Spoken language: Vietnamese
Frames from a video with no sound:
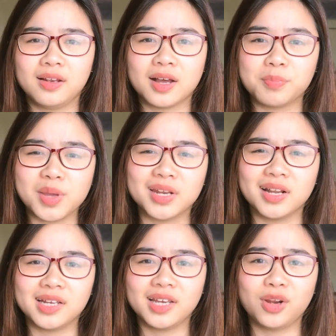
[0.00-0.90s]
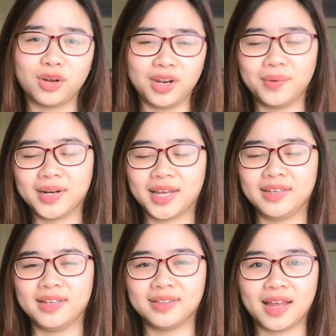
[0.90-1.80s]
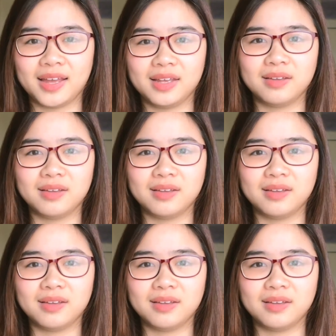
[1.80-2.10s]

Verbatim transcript: Đặc biệt là khi nói đến hoàn cảnh hiện tại,